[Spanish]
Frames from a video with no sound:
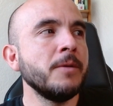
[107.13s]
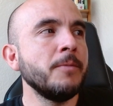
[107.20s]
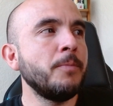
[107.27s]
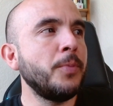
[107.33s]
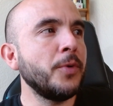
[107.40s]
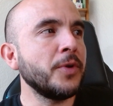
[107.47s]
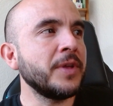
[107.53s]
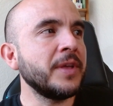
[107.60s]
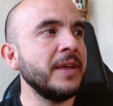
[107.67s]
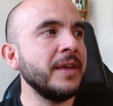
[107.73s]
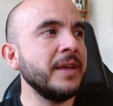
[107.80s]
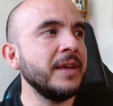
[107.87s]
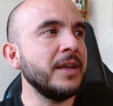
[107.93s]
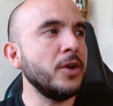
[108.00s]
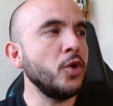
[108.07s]

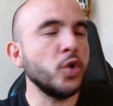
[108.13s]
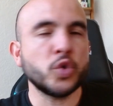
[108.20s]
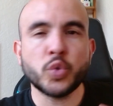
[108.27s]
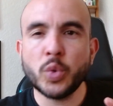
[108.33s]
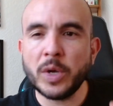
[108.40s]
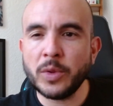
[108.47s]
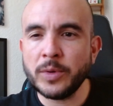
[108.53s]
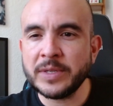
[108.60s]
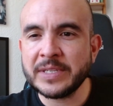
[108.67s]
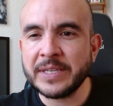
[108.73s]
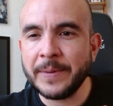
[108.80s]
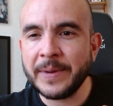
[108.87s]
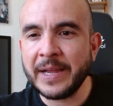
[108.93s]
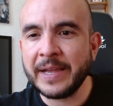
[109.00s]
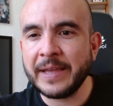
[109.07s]
porque los jugadores que
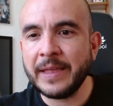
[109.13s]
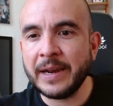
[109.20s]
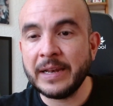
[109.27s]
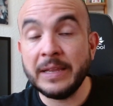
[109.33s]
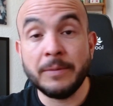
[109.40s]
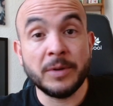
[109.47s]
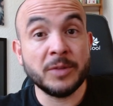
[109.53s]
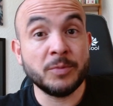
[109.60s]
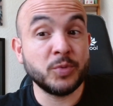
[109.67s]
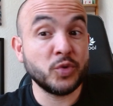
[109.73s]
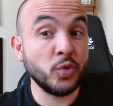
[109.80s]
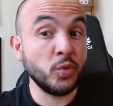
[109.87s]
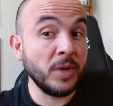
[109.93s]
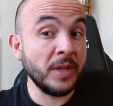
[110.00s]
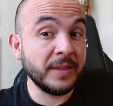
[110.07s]
van a quedar libres pues,
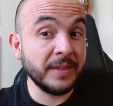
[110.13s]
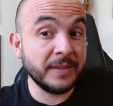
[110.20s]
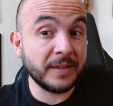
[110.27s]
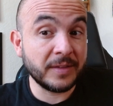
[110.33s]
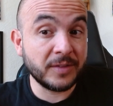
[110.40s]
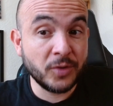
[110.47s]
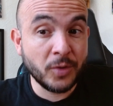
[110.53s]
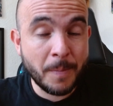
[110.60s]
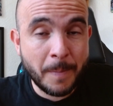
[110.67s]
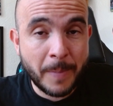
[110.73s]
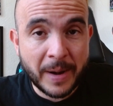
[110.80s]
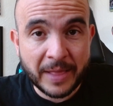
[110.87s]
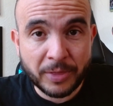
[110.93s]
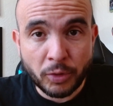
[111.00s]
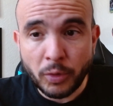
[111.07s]
son una tentación
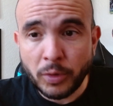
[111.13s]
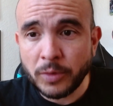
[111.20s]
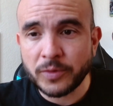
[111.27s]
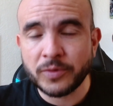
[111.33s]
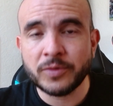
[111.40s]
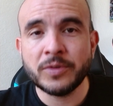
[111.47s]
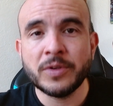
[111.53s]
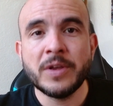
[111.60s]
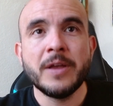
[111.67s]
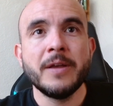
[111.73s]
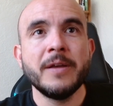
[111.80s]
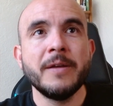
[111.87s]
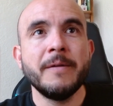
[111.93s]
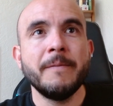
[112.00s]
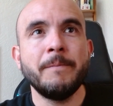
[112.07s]
para todos.
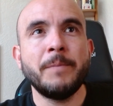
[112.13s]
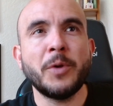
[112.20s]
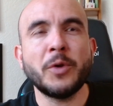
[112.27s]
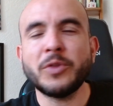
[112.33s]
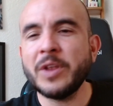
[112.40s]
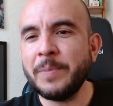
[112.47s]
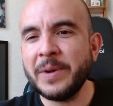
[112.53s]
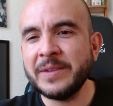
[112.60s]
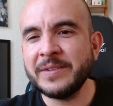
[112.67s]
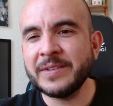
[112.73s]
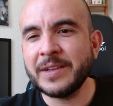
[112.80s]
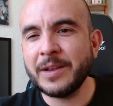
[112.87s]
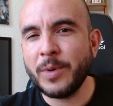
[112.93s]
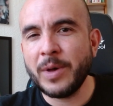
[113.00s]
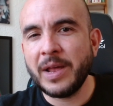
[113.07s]
Pero tal parece
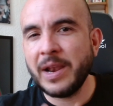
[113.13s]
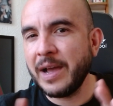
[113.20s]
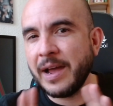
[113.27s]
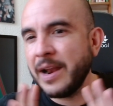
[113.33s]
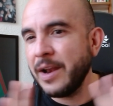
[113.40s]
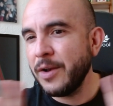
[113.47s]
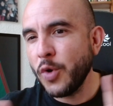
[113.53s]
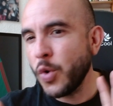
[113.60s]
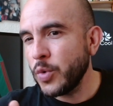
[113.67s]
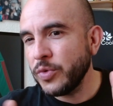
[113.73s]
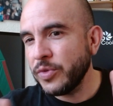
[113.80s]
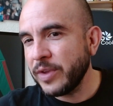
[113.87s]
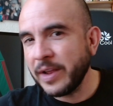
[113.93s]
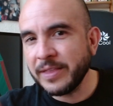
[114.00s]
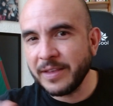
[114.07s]
que el Guadalajara no
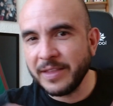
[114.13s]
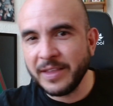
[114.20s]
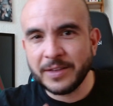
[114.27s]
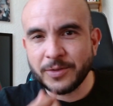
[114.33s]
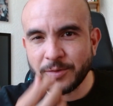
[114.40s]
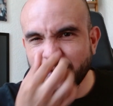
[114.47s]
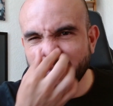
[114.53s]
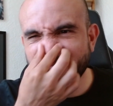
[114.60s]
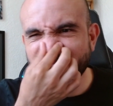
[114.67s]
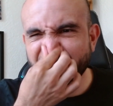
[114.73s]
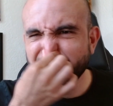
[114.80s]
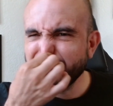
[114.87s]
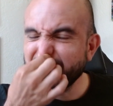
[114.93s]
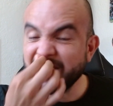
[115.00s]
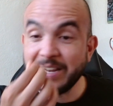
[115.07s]
contrata de esos.
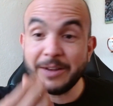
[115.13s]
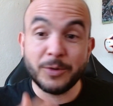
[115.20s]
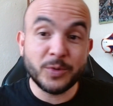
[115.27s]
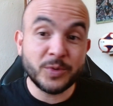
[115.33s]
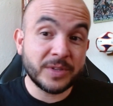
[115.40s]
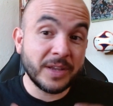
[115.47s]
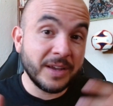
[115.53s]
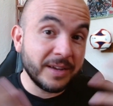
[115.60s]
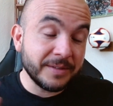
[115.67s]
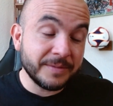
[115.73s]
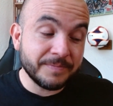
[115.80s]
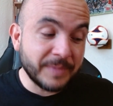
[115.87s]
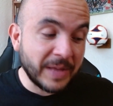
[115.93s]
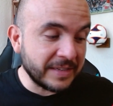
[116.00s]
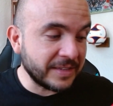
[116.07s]
O sea, le gusta
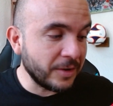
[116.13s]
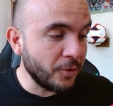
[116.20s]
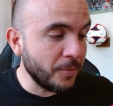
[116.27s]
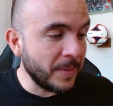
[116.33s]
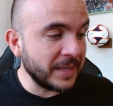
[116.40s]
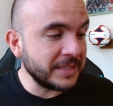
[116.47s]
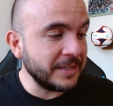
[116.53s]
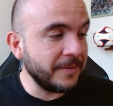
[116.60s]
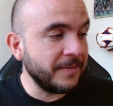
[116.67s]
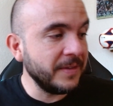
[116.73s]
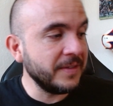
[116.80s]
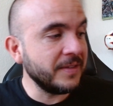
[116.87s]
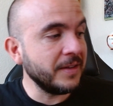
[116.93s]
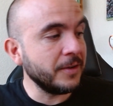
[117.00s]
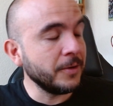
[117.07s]
hacerlo más
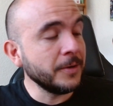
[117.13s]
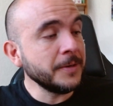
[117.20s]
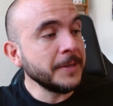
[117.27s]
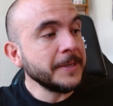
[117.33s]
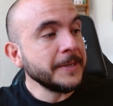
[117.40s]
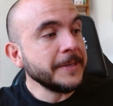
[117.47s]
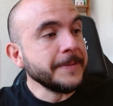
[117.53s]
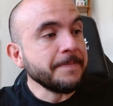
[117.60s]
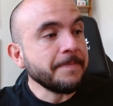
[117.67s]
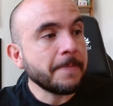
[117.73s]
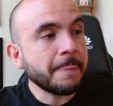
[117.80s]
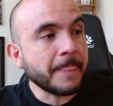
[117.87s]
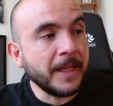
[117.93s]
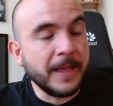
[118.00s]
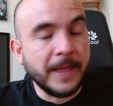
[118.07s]
difícil, ¿no?
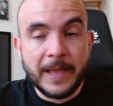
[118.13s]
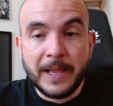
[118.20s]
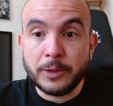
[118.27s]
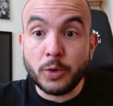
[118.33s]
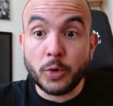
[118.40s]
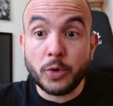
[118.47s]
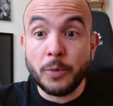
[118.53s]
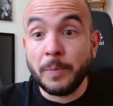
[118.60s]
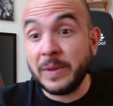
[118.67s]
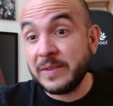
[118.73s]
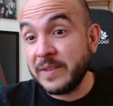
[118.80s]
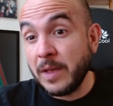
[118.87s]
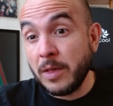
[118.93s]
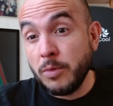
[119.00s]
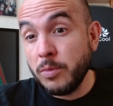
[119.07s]
El torneo
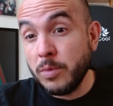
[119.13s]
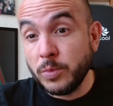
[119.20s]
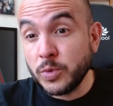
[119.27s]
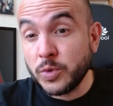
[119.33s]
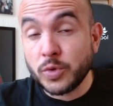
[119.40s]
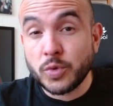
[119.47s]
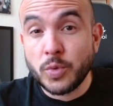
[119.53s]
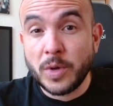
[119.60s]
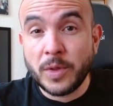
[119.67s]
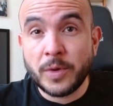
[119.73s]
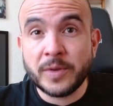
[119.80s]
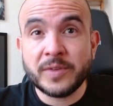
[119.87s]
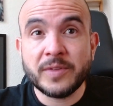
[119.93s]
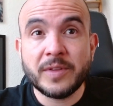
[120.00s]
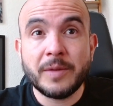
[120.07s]
pasado hubo muchos
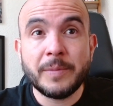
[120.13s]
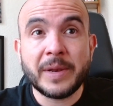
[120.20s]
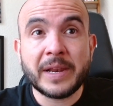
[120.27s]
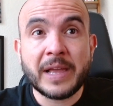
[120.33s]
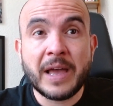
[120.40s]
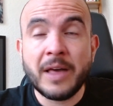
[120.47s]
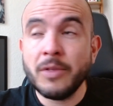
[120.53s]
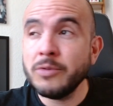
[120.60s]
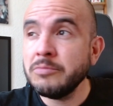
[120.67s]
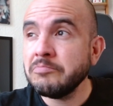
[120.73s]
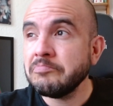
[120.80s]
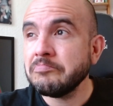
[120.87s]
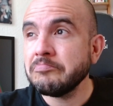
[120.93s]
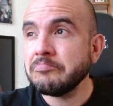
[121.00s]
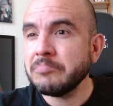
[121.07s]
jugadores en el
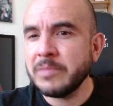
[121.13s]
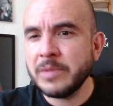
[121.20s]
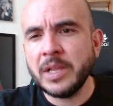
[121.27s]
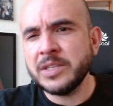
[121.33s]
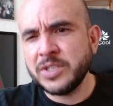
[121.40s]
mercado las